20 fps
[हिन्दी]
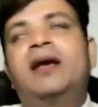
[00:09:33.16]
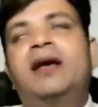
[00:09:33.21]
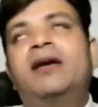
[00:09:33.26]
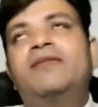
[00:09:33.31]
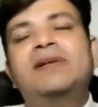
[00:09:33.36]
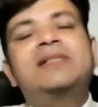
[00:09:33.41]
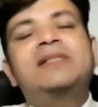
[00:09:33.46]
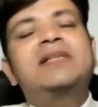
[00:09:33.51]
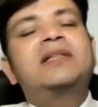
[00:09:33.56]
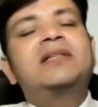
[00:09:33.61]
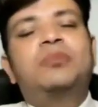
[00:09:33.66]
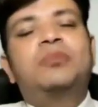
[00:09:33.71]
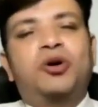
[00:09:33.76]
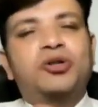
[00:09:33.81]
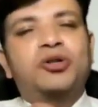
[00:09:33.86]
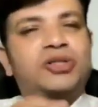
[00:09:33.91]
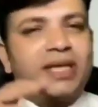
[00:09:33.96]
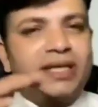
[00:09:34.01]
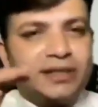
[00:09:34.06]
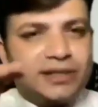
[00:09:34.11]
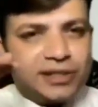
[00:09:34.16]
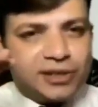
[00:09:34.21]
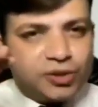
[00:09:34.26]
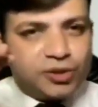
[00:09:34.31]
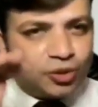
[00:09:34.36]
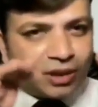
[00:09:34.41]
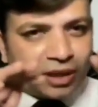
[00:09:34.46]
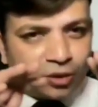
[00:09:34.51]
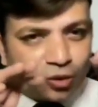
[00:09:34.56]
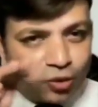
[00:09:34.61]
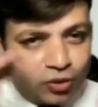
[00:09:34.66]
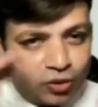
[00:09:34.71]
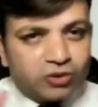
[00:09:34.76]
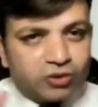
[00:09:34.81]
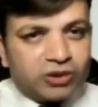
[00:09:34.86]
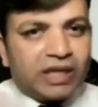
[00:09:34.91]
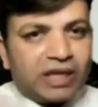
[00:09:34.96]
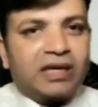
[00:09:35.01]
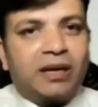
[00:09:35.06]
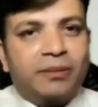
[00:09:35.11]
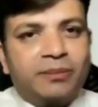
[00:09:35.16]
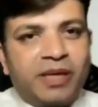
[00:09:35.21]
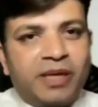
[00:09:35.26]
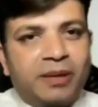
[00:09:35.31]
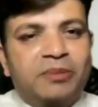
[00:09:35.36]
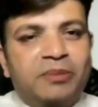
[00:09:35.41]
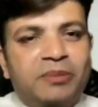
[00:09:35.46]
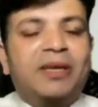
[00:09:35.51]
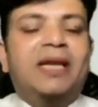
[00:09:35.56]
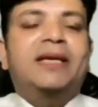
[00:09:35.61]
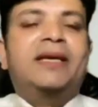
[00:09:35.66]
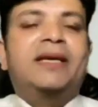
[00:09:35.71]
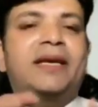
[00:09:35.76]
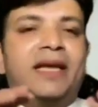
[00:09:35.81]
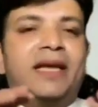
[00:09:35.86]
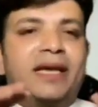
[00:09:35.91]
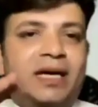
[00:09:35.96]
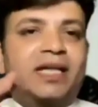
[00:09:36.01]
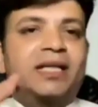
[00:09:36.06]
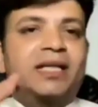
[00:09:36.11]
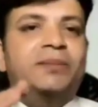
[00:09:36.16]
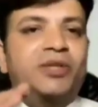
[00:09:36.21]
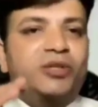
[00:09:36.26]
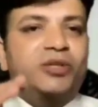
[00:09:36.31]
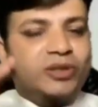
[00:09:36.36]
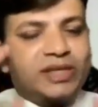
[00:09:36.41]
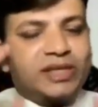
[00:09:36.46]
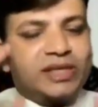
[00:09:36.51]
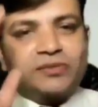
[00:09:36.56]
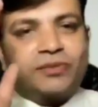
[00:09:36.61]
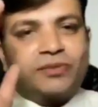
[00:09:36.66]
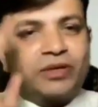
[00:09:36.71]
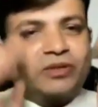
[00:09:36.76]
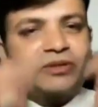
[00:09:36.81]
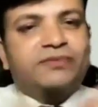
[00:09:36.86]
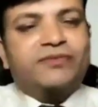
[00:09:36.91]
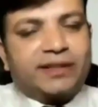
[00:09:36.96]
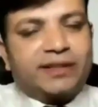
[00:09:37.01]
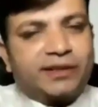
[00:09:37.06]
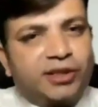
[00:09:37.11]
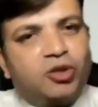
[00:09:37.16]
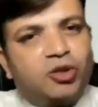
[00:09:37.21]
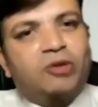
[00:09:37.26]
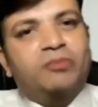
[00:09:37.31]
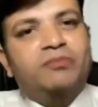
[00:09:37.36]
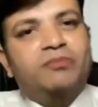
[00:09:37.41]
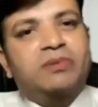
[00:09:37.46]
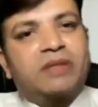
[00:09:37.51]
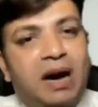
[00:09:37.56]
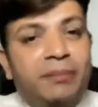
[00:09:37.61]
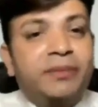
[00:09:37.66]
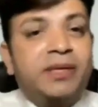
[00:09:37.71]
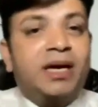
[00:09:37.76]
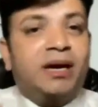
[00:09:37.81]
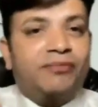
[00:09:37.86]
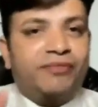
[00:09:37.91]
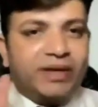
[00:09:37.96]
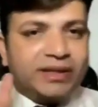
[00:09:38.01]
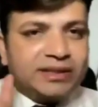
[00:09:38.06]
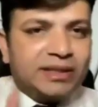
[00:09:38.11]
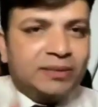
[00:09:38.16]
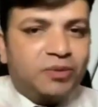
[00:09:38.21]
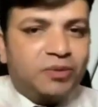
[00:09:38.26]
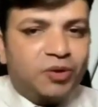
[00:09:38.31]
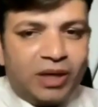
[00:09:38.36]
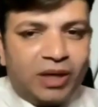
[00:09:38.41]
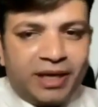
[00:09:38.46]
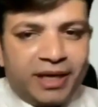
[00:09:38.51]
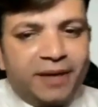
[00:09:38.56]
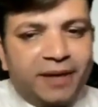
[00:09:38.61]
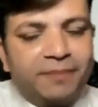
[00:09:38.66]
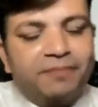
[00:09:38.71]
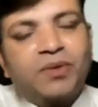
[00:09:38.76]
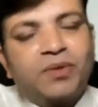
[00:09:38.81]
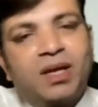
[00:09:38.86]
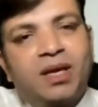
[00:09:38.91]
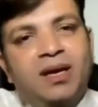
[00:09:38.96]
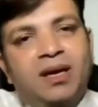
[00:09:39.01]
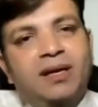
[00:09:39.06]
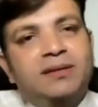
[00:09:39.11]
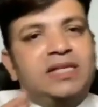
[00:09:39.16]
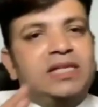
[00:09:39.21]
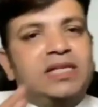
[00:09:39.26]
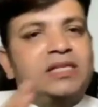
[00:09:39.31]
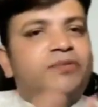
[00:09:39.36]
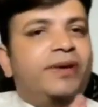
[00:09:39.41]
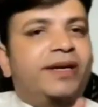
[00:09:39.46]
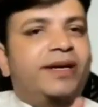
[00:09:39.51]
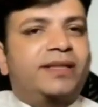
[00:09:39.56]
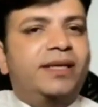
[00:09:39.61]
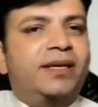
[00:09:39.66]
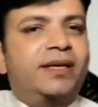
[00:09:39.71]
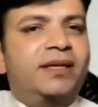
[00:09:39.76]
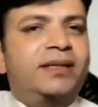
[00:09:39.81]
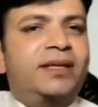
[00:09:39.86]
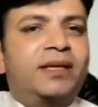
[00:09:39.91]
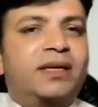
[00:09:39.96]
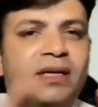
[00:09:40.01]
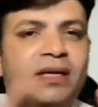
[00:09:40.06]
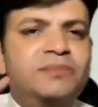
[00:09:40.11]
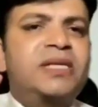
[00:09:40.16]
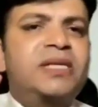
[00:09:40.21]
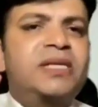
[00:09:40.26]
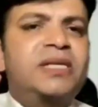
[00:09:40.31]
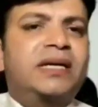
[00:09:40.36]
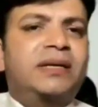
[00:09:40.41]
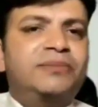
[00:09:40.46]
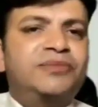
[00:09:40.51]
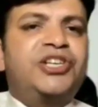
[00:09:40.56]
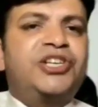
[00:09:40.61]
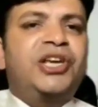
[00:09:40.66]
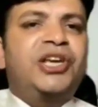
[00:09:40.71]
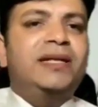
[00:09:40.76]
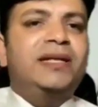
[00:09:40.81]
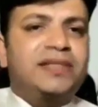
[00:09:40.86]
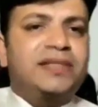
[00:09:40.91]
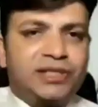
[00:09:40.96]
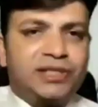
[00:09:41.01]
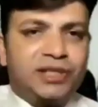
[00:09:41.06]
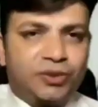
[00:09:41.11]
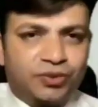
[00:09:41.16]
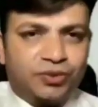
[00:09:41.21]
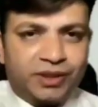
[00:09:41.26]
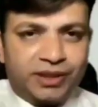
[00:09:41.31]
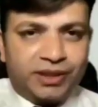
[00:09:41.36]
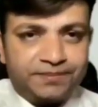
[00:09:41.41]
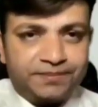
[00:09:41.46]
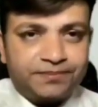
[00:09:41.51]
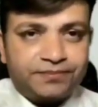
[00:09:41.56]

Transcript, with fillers: वैसे तो बहुत सारी चीजों का रोल होता है कामयाबी में लेकिन एक आदमी की किस व्यक्ति को हम कामयाब व्यक्ति बोलेंगे जिस व्यक्ति के अंदर कम से कम छह चीजें होंगी